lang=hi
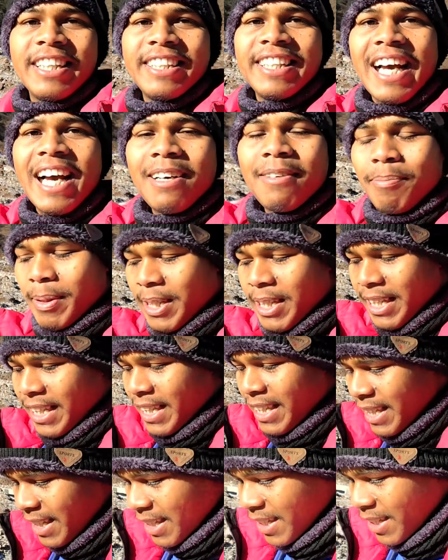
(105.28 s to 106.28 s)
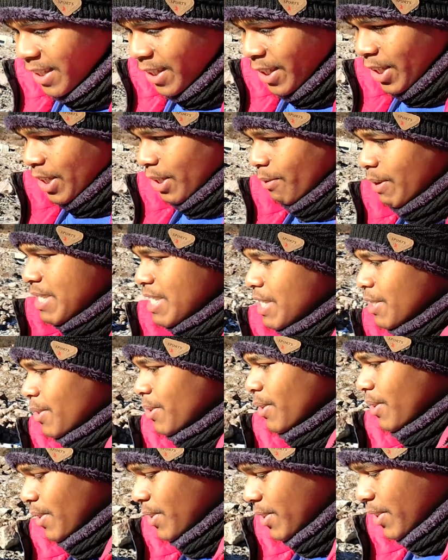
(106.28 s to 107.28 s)
यहाँ पे वैसे
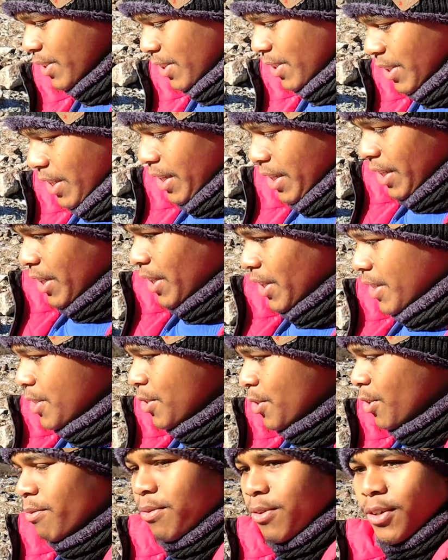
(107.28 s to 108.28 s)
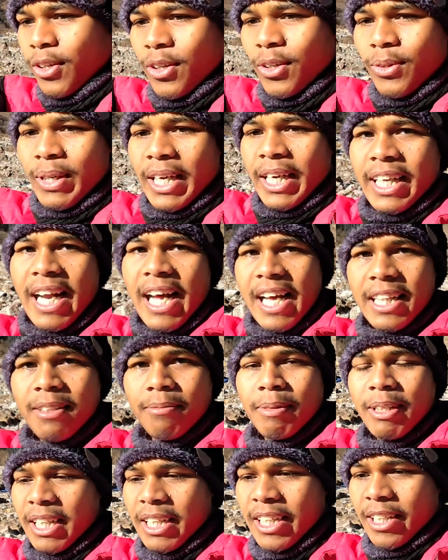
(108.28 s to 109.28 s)
तो स्नोफॉल हुआ है
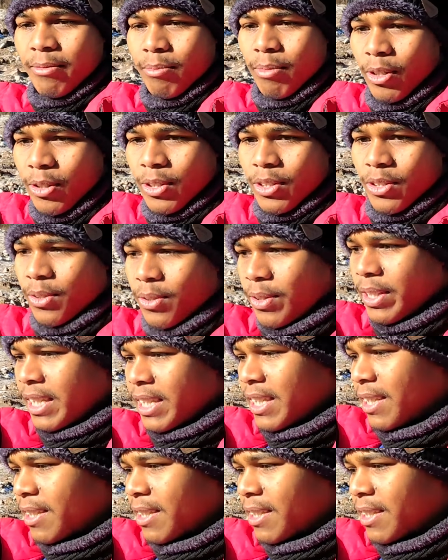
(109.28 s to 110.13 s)
रात में लेकिन बहुत थोड़ी